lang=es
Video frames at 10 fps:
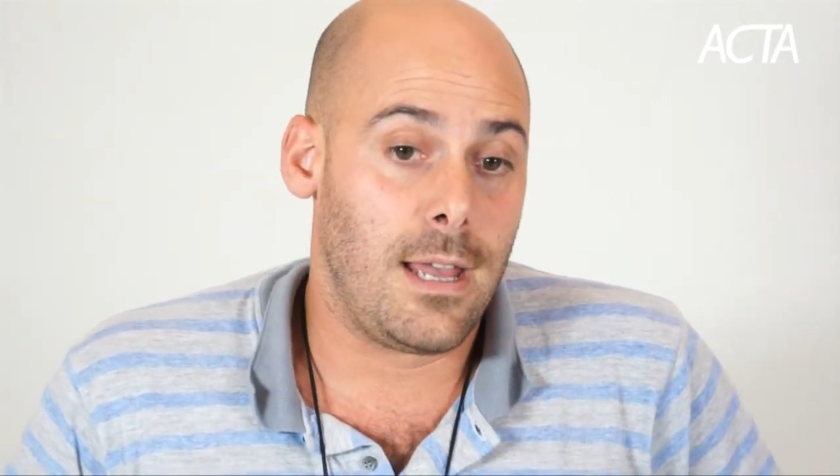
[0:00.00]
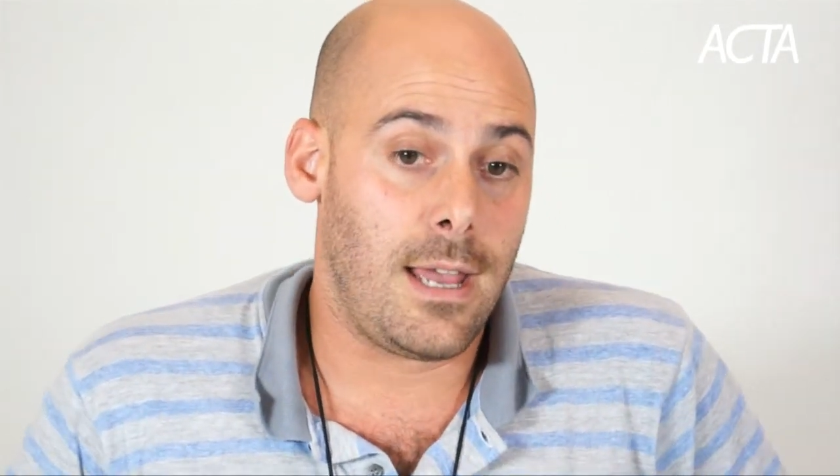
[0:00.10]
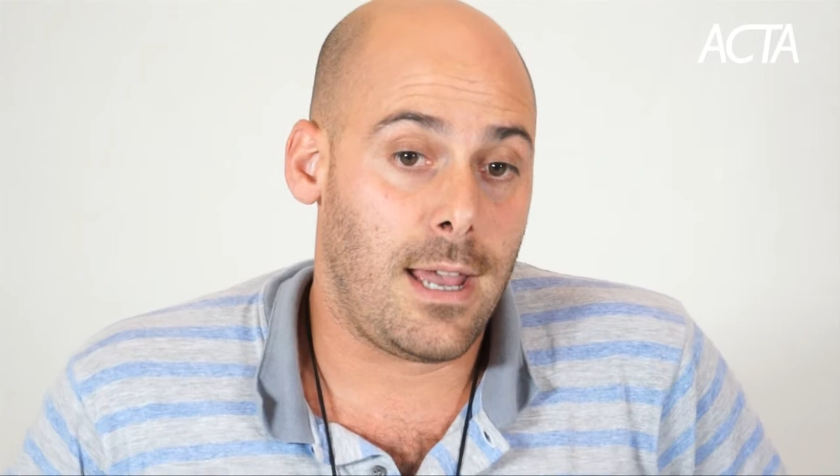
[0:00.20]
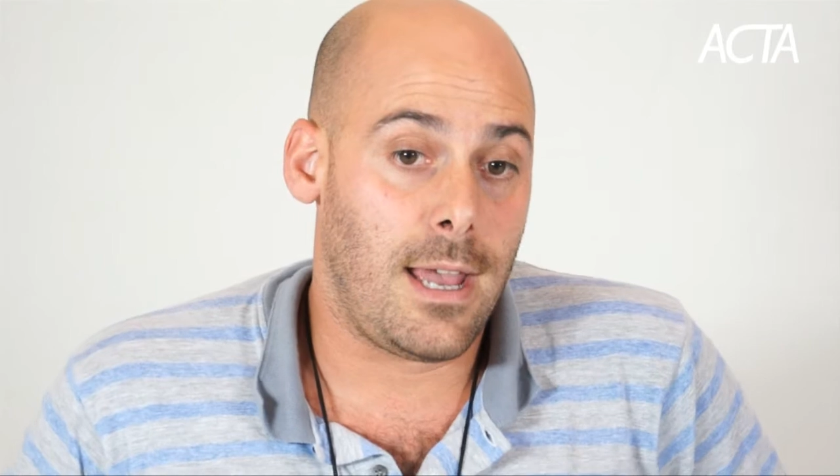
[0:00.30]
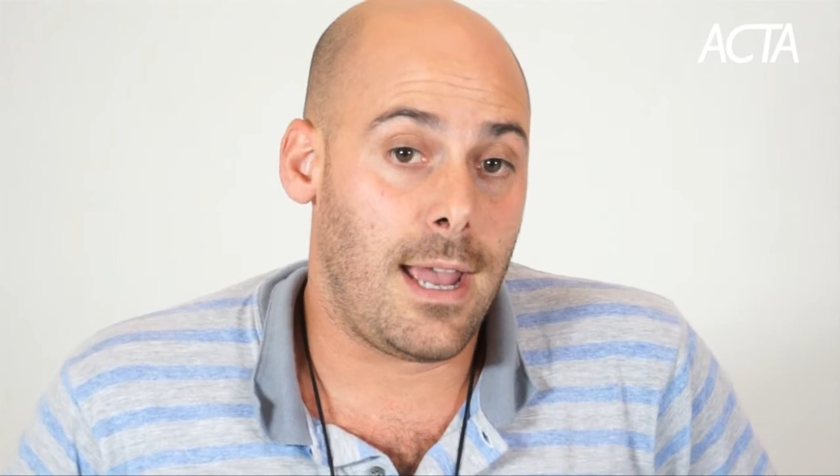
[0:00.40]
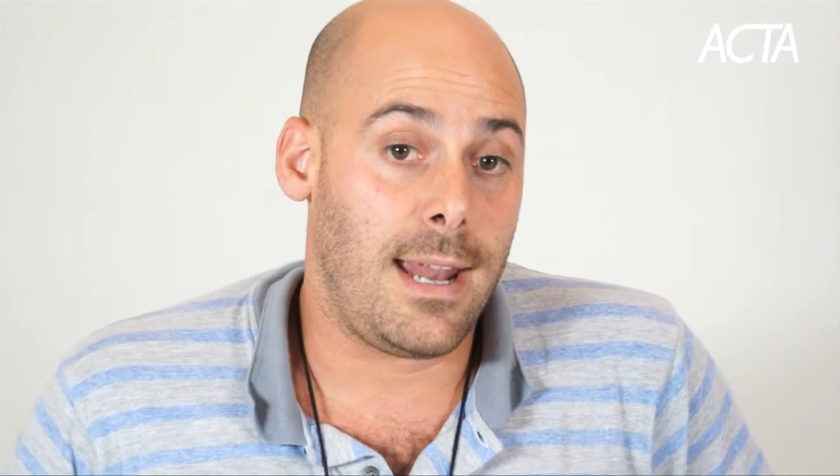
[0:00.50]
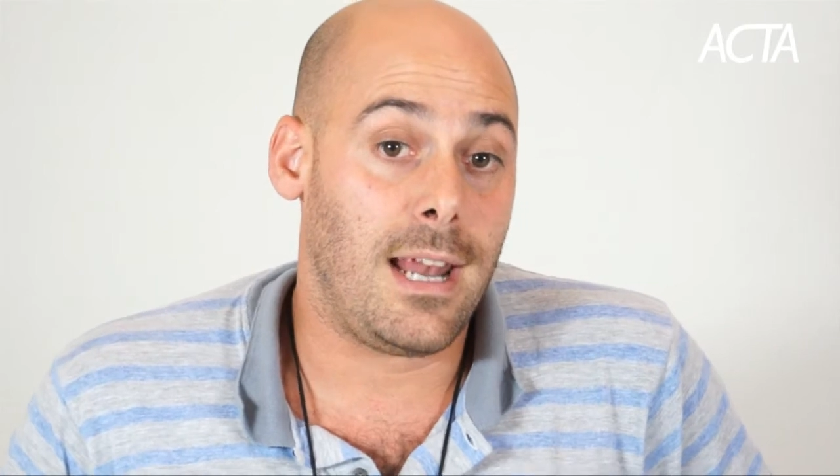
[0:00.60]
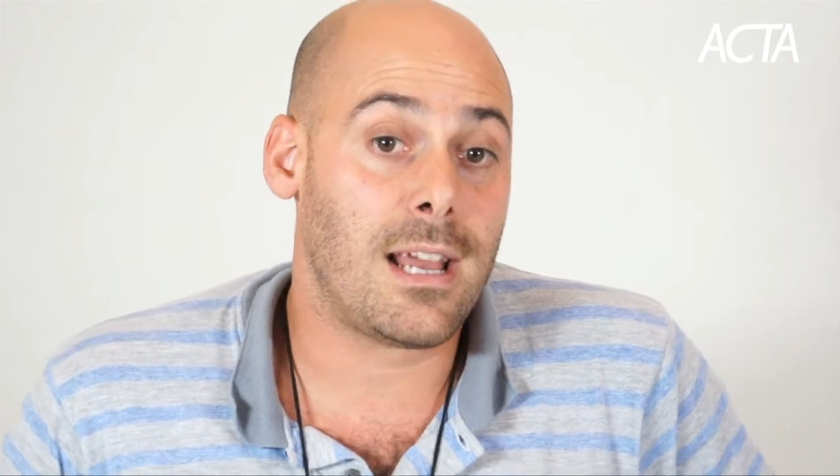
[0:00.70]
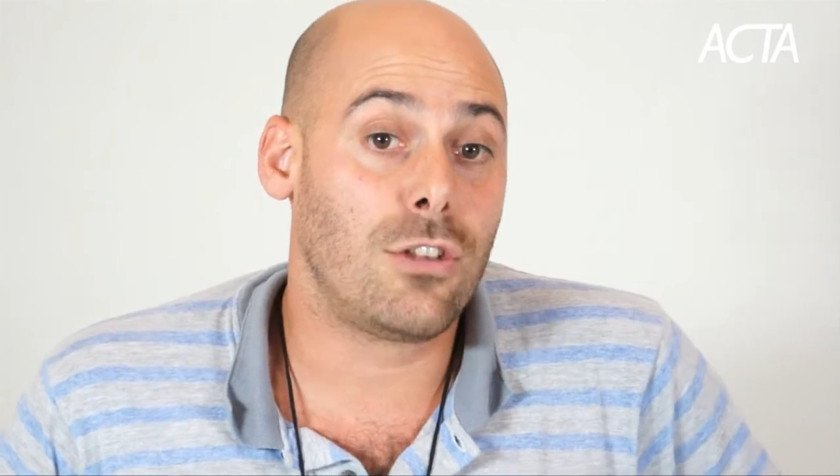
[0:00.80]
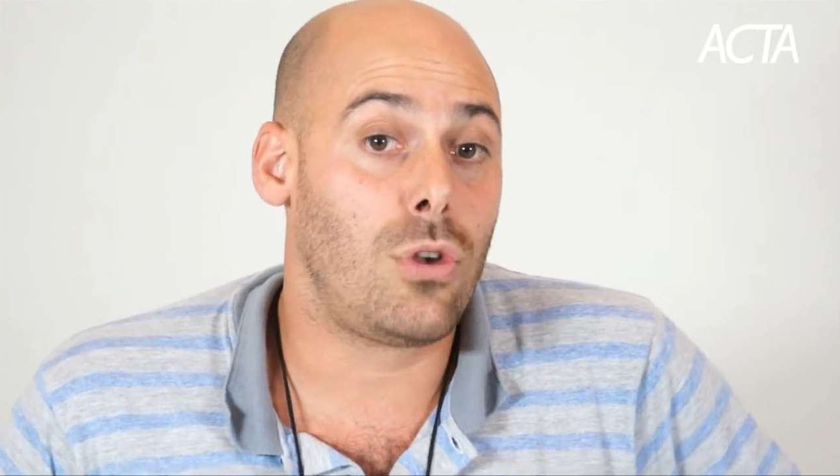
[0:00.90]
Eh, en
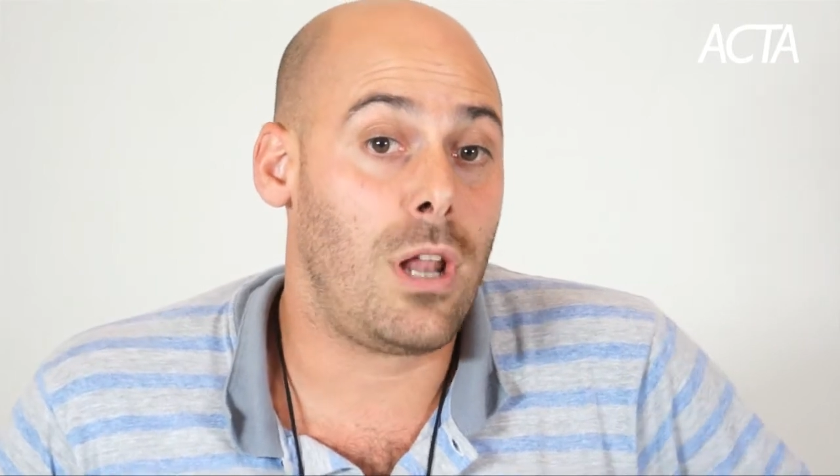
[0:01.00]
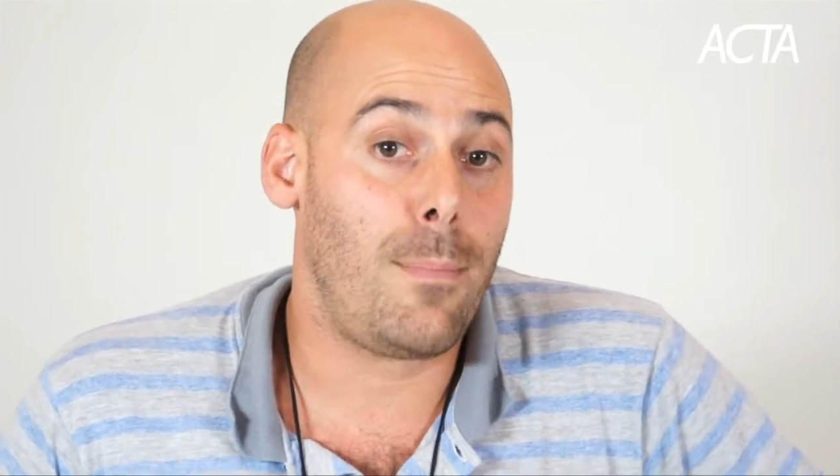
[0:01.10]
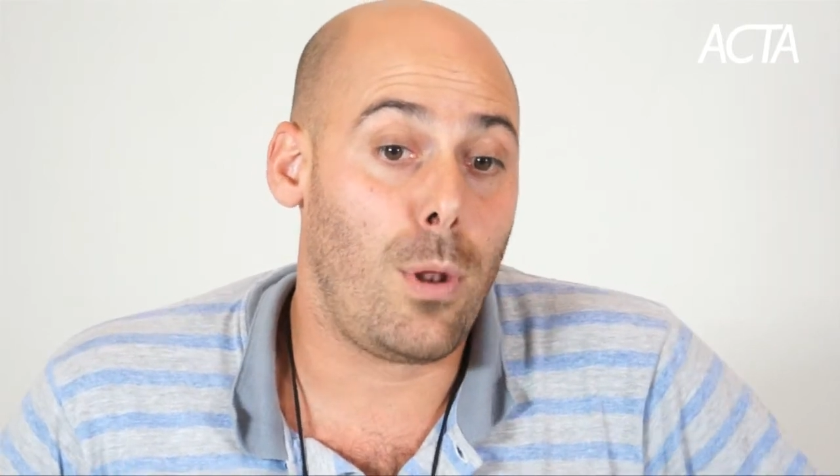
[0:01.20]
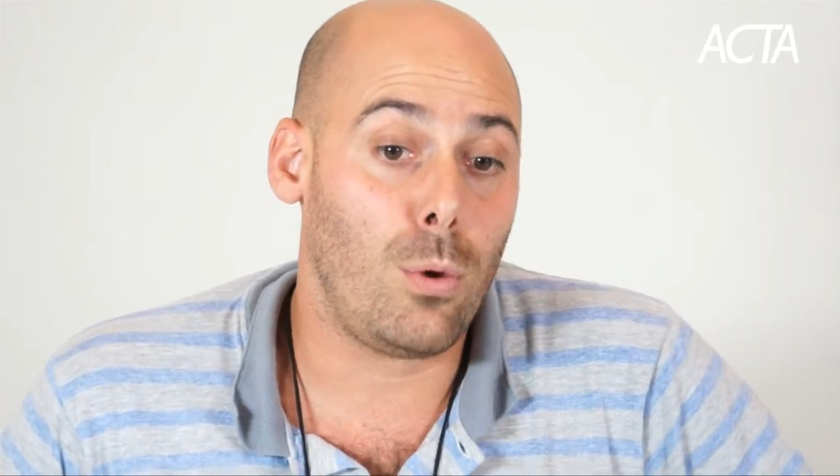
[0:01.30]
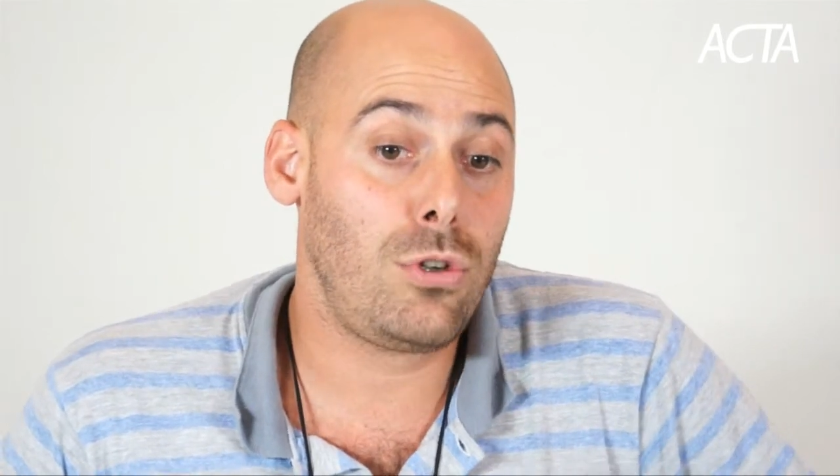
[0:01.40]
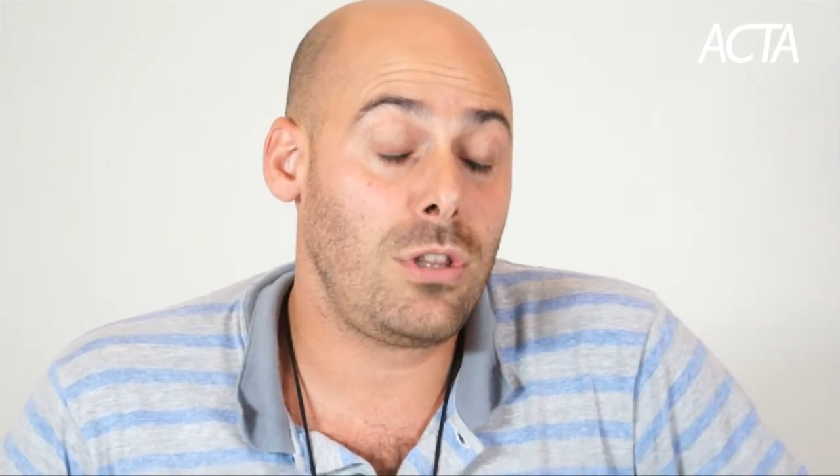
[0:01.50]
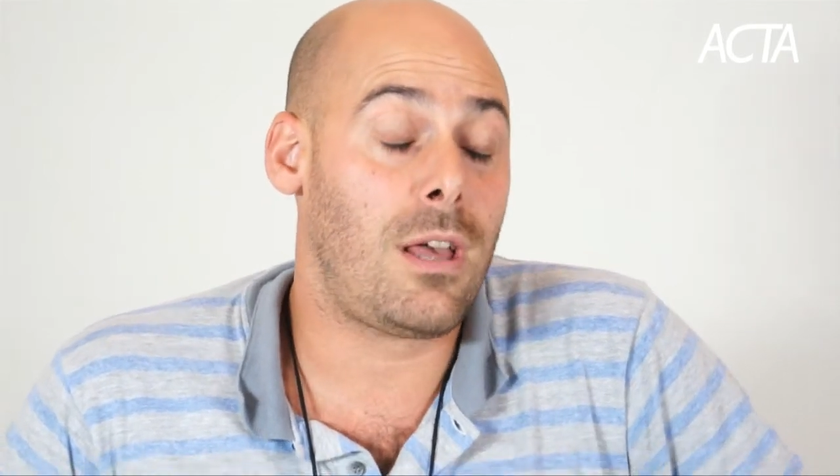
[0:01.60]
el caso de la producción